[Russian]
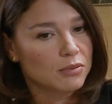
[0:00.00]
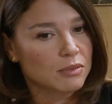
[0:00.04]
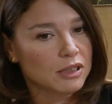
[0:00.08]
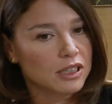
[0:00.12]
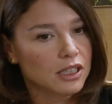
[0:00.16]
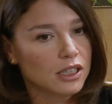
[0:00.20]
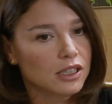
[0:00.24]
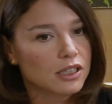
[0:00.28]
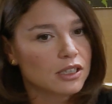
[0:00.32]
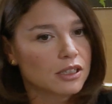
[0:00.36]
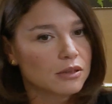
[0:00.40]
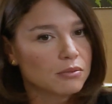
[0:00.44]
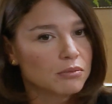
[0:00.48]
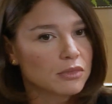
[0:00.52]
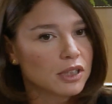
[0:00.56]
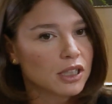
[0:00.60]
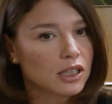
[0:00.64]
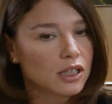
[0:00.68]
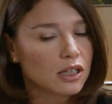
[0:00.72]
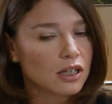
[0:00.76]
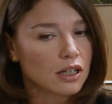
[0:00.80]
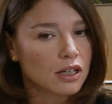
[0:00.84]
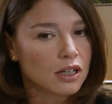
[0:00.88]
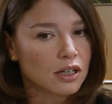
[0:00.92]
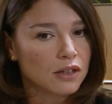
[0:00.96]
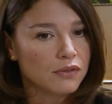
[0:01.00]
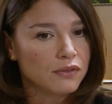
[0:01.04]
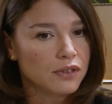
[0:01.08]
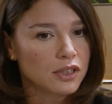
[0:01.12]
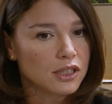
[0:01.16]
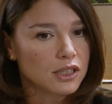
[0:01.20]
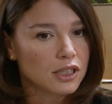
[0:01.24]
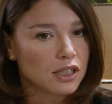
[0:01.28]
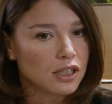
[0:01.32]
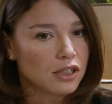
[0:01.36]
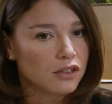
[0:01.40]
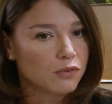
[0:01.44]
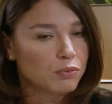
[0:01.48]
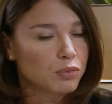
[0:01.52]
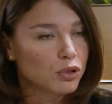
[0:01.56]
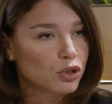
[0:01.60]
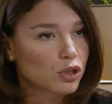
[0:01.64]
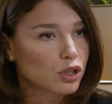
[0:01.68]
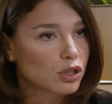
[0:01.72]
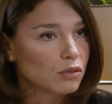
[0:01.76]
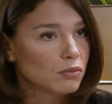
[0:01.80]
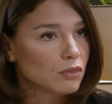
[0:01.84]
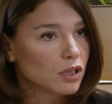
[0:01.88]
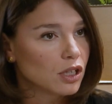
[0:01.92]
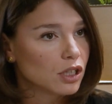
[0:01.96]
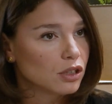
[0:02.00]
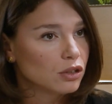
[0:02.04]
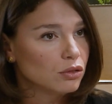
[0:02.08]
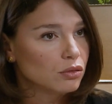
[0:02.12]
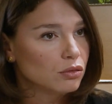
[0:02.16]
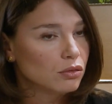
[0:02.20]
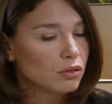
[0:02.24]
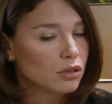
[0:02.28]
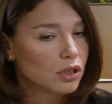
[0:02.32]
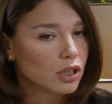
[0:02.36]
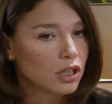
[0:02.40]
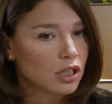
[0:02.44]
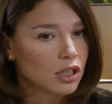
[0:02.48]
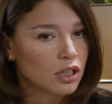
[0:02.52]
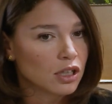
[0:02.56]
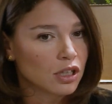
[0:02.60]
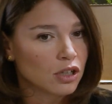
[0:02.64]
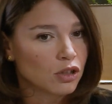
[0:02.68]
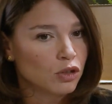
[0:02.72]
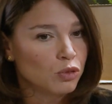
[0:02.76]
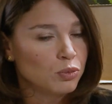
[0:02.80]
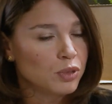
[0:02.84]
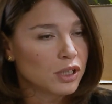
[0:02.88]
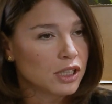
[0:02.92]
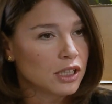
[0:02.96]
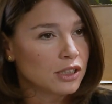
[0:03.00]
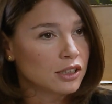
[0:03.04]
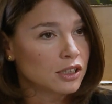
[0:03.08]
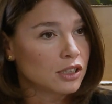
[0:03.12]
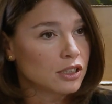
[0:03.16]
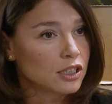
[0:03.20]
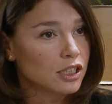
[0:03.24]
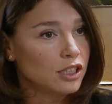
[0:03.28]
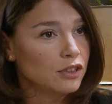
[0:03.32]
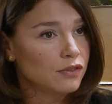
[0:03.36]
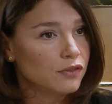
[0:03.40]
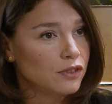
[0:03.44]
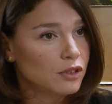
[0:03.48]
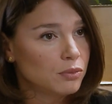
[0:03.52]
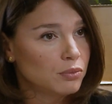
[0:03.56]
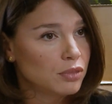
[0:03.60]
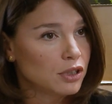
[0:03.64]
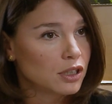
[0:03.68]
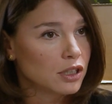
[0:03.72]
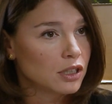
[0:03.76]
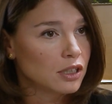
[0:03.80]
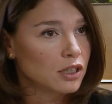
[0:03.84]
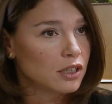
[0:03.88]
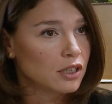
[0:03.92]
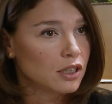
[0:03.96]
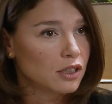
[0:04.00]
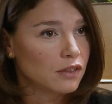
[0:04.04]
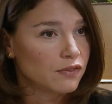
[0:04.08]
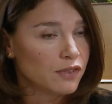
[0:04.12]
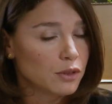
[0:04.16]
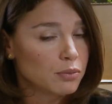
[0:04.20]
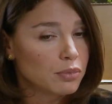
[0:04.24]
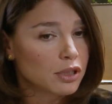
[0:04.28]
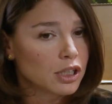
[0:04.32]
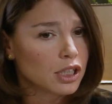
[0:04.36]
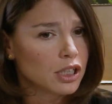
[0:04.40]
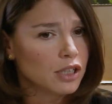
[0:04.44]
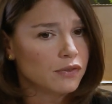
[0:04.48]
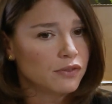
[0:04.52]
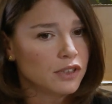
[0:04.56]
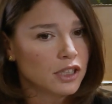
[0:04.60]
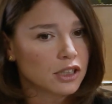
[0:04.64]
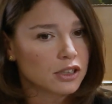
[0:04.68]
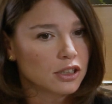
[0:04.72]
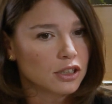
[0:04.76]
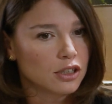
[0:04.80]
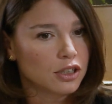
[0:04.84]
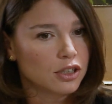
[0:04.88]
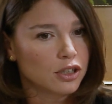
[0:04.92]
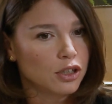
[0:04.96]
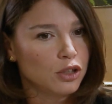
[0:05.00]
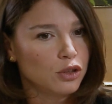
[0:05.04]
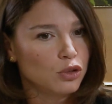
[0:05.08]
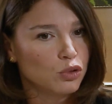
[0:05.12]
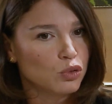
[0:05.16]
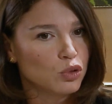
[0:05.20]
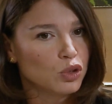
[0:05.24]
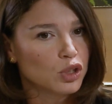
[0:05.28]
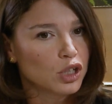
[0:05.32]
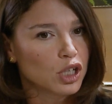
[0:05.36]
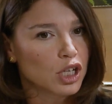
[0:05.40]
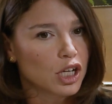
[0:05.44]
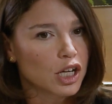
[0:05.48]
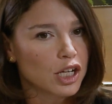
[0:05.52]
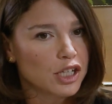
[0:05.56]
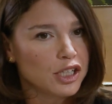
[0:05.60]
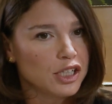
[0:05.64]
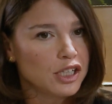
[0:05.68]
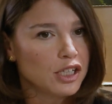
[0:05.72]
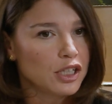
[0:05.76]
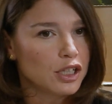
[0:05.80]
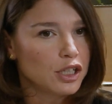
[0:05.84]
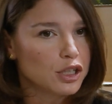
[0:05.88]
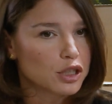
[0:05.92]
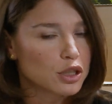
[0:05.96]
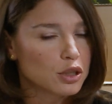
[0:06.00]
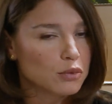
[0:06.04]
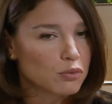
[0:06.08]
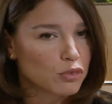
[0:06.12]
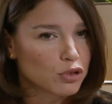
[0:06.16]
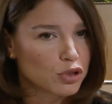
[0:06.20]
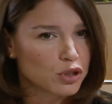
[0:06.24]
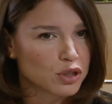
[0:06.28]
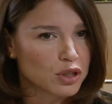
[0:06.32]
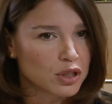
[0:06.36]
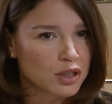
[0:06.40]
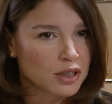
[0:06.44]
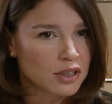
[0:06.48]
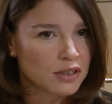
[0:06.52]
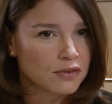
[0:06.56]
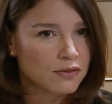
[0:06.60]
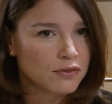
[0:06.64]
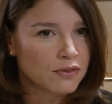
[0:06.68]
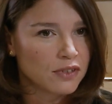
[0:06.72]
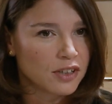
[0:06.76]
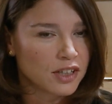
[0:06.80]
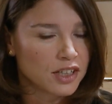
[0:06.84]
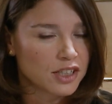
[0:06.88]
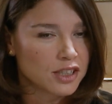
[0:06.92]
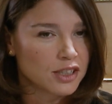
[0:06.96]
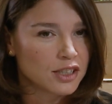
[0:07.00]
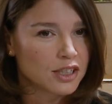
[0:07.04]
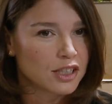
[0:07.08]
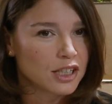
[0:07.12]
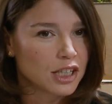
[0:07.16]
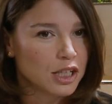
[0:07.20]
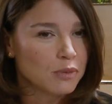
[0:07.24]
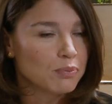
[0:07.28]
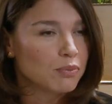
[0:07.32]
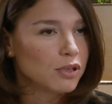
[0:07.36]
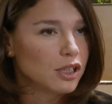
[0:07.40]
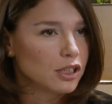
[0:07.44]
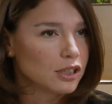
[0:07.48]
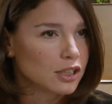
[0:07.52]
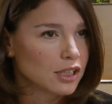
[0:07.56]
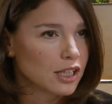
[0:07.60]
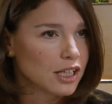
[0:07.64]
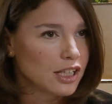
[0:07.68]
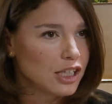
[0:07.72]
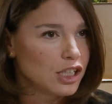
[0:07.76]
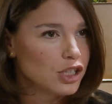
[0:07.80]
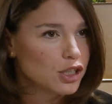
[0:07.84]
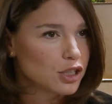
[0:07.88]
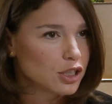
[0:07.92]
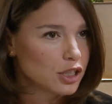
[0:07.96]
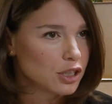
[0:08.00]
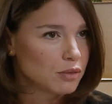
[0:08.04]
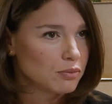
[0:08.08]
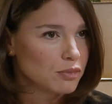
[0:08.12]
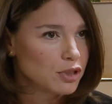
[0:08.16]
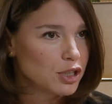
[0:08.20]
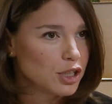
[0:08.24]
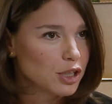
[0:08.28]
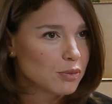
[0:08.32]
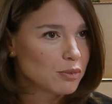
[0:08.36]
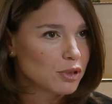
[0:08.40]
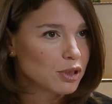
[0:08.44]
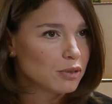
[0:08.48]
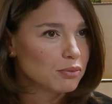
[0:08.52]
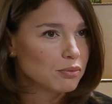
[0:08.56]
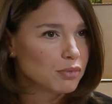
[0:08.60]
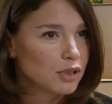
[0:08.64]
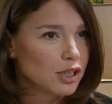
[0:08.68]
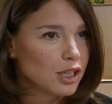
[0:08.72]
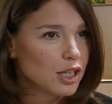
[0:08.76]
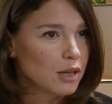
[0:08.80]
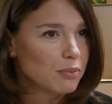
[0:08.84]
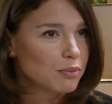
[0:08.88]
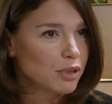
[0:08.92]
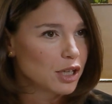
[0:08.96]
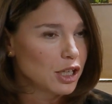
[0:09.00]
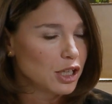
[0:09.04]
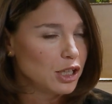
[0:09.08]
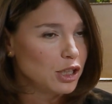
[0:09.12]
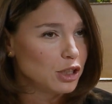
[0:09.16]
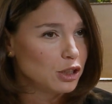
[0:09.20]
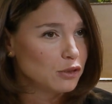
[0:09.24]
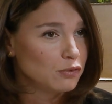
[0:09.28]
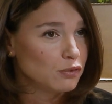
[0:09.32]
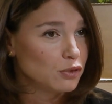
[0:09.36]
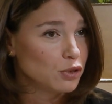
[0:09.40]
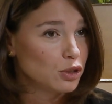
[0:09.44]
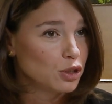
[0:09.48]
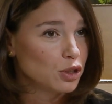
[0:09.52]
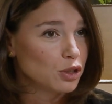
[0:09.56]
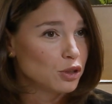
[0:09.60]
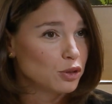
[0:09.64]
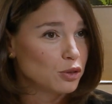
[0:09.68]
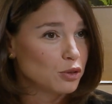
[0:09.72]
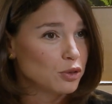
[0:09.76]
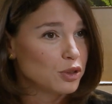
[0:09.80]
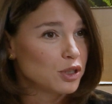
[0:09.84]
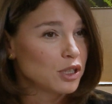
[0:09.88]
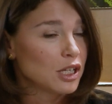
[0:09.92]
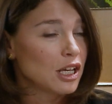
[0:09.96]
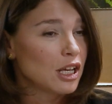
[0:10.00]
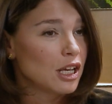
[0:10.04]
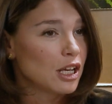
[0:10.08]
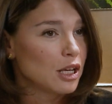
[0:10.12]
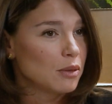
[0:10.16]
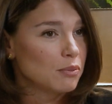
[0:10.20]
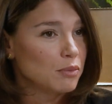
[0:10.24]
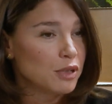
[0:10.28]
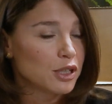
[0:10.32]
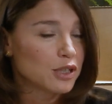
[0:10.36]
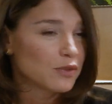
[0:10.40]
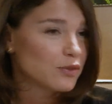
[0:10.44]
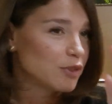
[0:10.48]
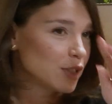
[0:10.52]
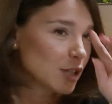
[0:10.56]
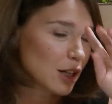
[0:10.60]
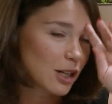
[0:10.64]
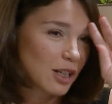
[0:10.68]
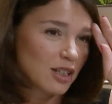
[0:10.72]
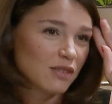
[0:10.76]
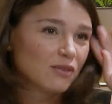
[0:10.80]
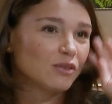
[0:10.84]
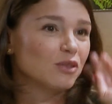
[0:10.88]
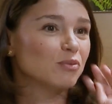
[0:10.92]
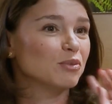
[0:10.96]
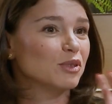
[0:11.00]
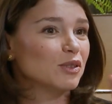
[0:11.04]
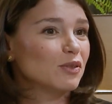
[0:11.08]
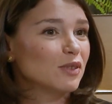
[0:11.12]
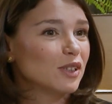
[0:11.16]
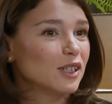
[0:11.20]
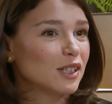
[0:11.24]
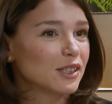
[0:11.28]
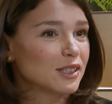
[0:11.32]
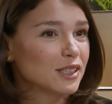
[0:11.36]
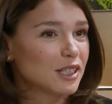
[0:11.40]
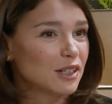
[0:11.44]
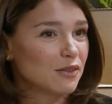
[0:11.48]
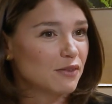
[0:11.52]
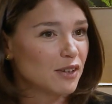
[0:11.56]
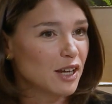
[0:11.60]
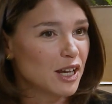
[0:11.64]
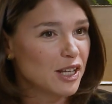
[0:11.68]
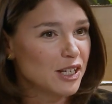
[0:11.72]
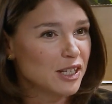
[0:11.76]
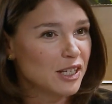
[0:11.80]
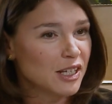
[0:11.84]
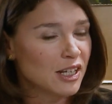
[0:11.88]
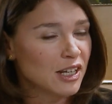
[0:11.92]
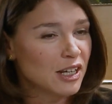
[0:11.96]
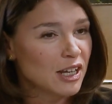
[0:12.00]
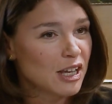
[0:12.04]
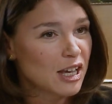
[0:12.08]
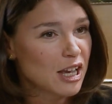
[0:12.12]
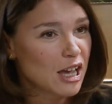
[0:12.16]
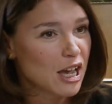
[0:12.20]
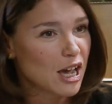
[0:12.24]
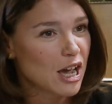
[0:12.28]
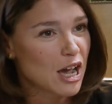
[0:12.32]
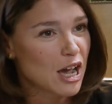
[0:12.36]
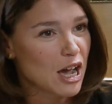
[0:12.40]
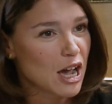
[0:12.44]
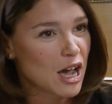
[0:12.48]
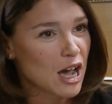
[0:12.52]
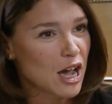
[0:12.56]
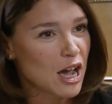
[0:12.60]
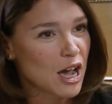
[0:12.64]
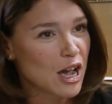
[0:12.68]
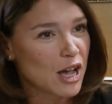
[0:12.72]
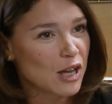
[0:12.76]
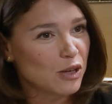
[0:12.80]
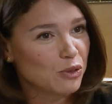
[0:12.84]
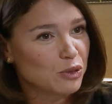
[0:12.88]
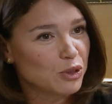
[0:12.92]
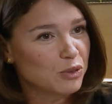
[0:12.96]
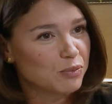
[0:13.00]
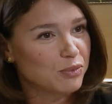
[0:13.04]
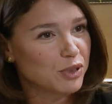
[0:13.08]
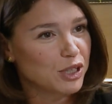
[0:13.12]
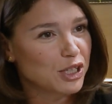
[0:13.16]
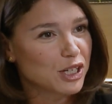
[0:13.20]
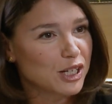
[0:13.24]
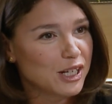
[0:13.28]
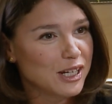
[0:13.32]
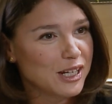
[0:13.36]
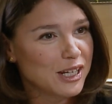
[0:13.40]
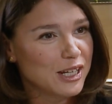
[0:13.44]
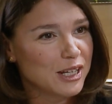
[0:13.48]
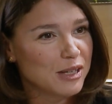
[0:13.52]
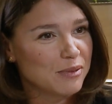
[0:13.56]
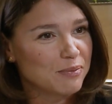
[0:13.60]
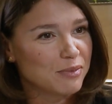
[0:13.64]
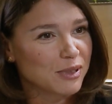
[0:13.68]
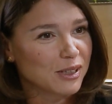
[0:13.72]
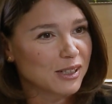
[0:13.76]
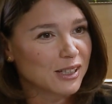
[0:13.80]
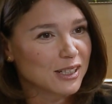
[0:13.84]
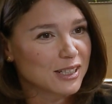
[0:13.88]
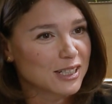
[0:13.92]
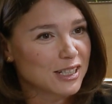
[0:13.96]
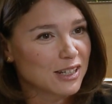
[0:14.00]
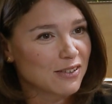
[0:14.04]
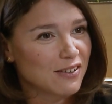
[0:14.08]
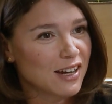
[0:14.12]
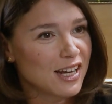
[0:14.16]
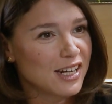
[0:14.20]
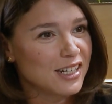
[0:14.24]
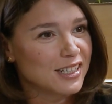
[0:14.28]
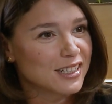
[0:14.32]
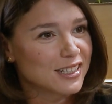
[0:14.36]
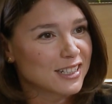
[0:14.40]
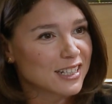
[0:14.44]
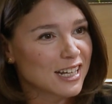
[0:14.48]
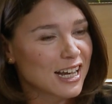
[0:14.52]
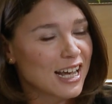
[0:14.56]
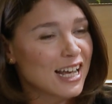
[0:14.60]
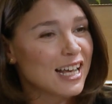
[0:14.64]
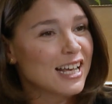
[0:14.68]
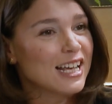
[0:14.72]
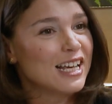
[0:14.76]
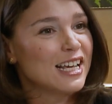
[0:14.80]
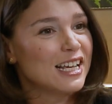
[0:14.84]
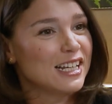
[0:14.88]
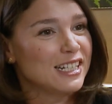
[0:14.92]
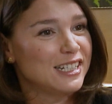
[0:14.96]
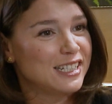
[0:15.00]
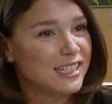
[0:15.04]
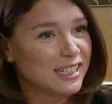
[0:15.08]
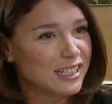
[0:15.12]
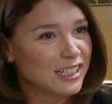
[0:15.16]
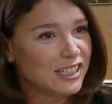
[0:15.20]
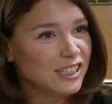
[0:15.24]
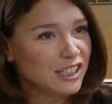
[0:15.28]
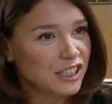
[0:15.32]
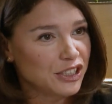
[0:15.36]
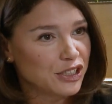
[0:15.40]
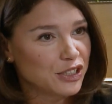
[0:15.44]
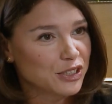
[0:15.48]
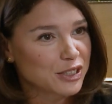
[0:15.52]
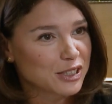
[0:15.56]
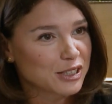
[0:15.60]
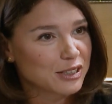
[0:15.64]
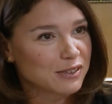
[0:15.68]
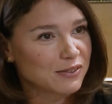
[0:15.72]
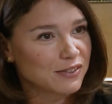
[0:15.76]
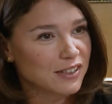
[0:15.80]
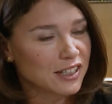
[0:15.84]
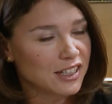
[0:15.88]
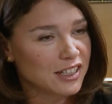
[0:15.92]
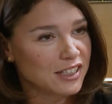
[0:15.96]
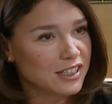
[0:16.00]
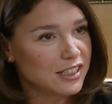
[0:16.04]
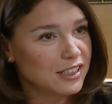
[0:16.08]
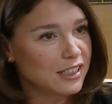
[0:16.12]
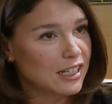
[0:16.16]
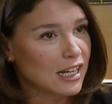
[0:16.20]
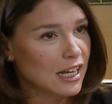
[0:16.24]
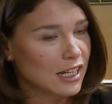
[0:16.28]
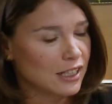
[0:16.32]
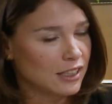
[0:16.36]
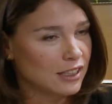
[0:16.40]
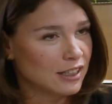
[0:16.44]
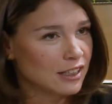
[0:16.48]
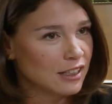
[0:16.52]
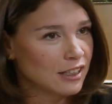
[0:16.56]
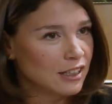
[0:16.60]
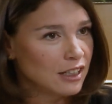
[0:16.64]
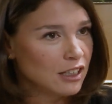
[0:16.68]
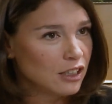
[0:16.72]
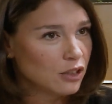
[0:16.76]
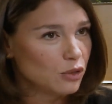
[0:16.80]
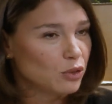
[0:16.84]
Смотрите, мы а, видели в прошлом году а, губернаторские выборы, выборы, и в некоторых регионах они, если можно выразиться таким политологическим термином, были опрокидывающие. То есть без всякого умного голосования а, люди пришли и проголосовали за технического кандидата.